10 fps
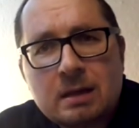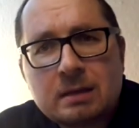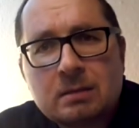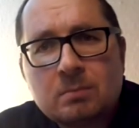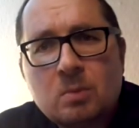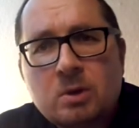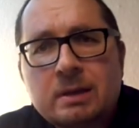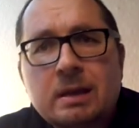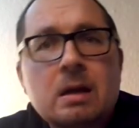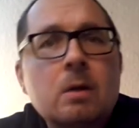hatten,
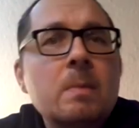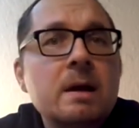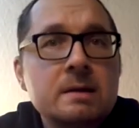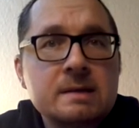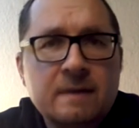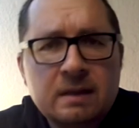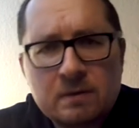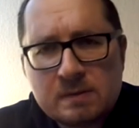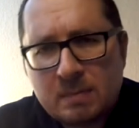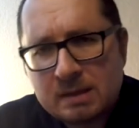mochten kaum mehr als
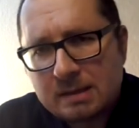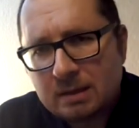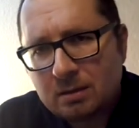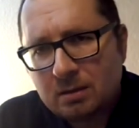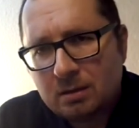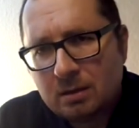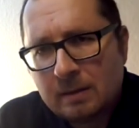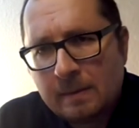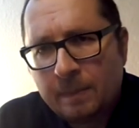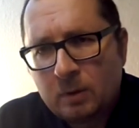2000 Mann sein.
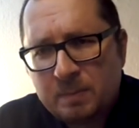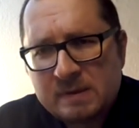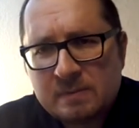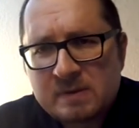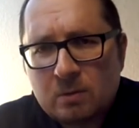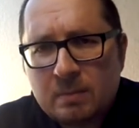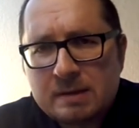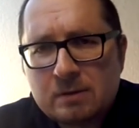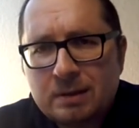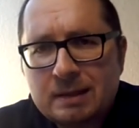Doch bis zum Sommer
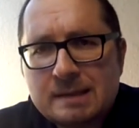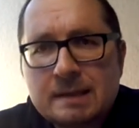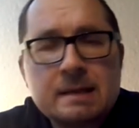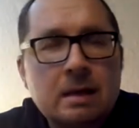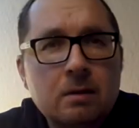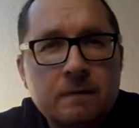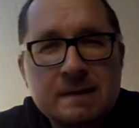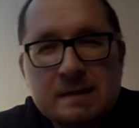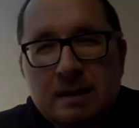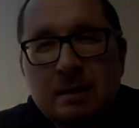sollte diese Zahl auf
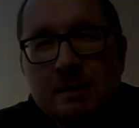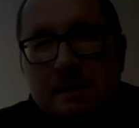gesicherte